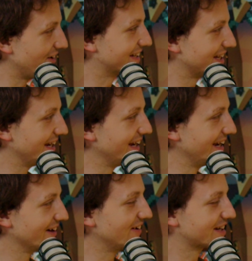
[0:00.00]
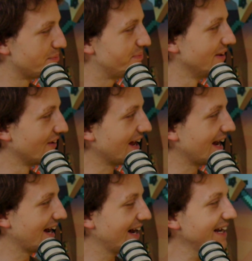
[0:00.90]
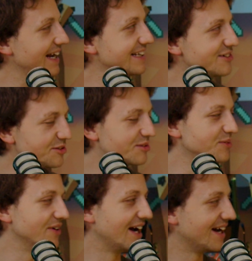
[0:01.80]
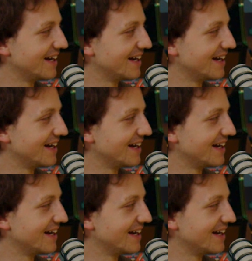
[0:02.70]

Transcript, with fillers: qualche, qualche pillola eh, di cultura.